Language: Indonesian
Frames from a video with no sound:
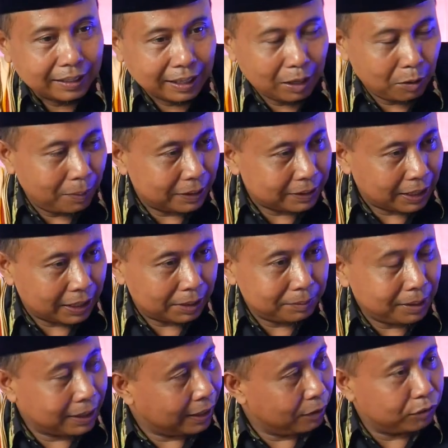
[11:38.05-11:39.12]
Kalau bahasa
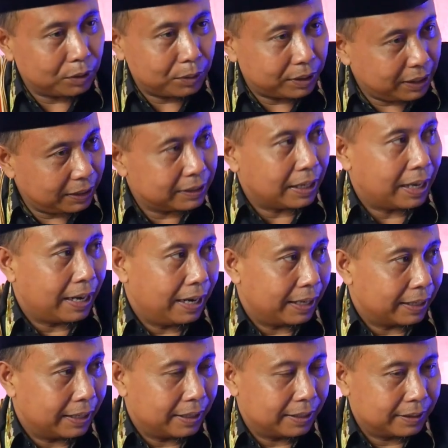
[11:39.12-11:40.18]
Arabnya kayak fawajat
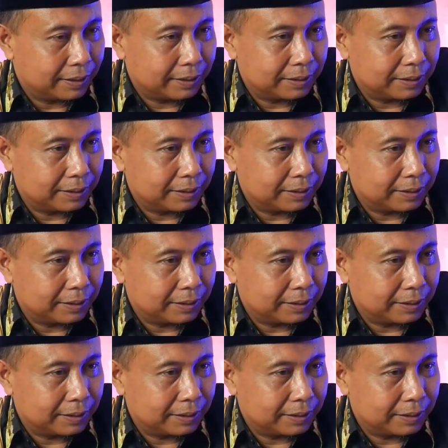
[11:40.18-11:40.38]
ahlaka.